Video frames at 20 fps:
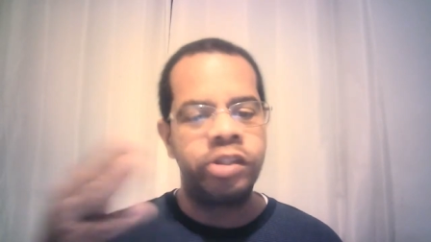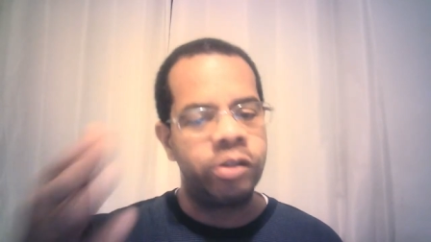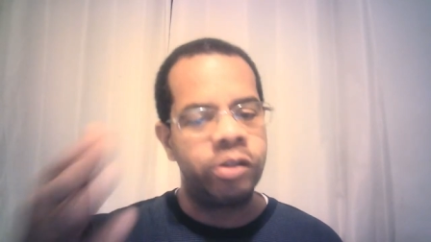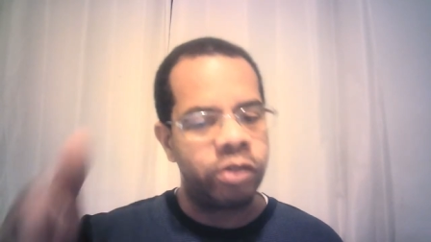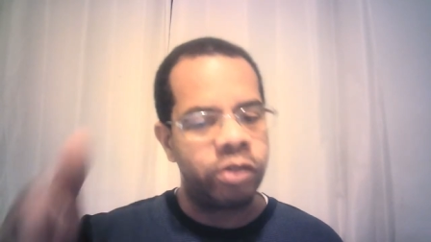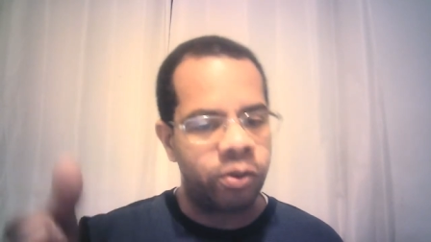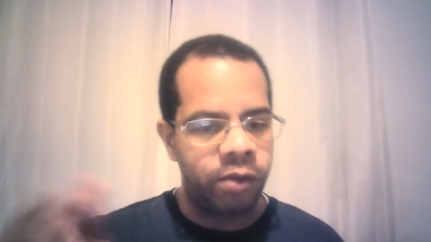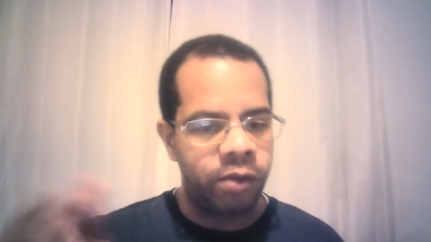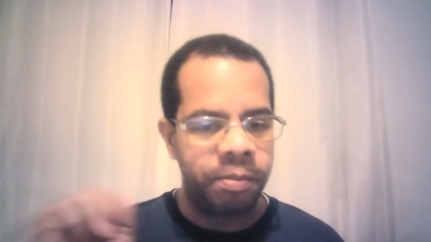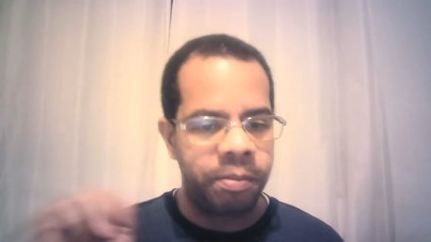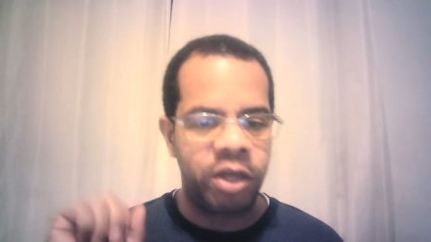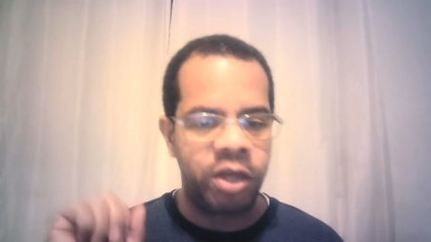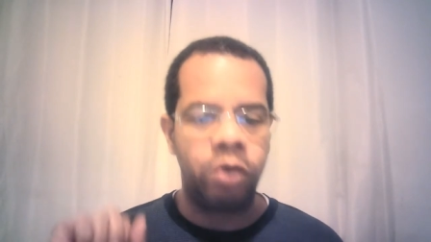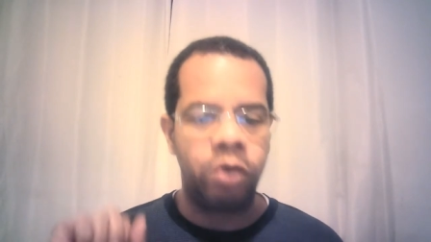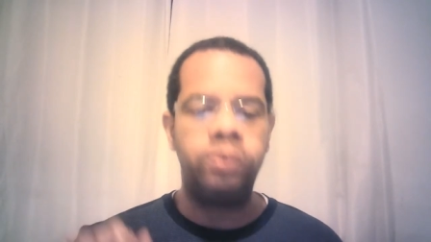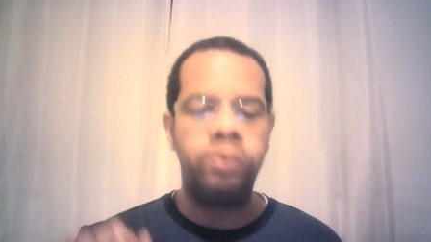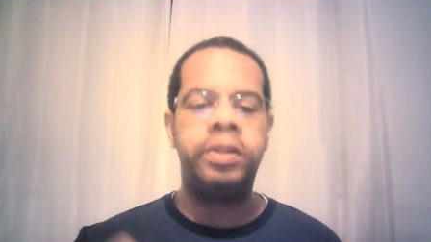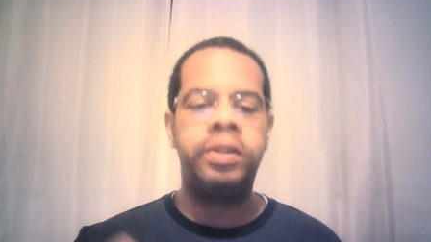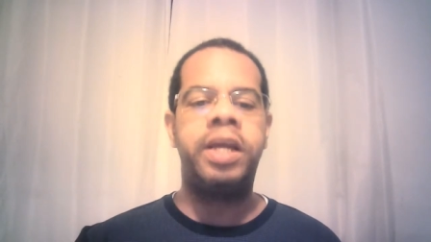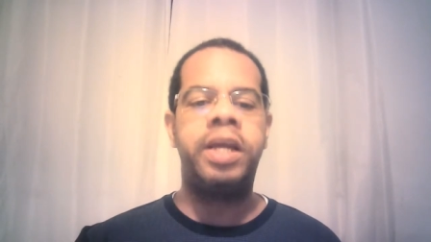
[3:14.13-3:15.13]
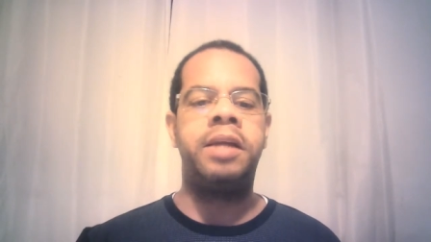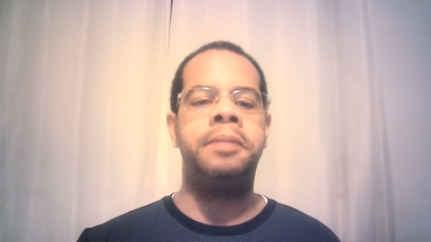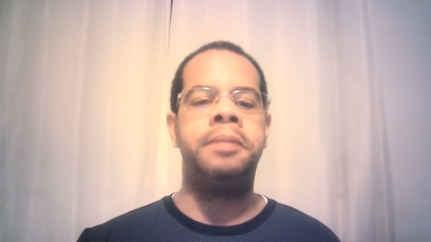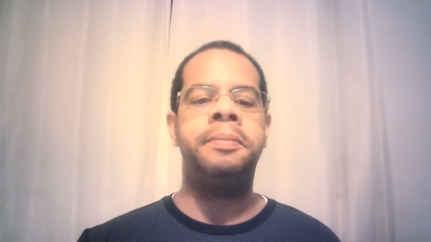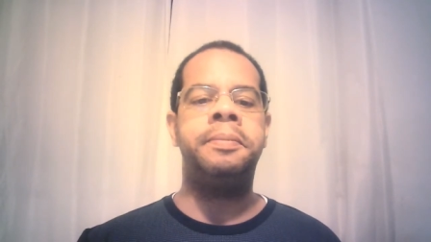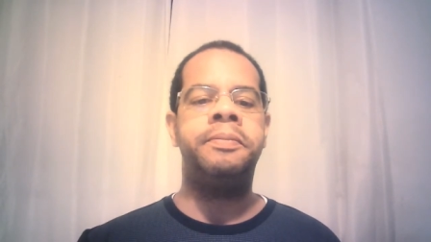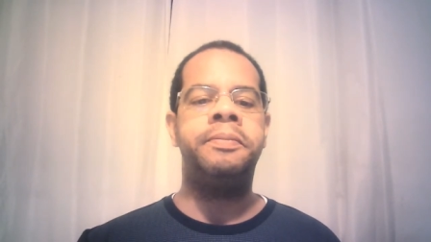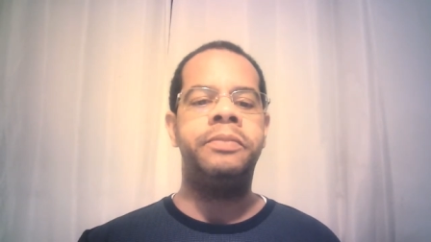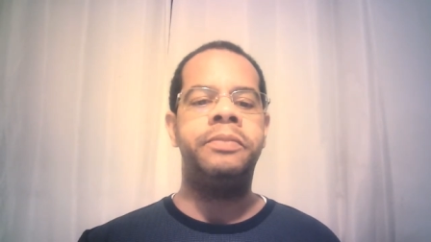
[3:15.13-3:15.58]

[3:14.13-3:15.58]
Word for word: se seu e-mail tem.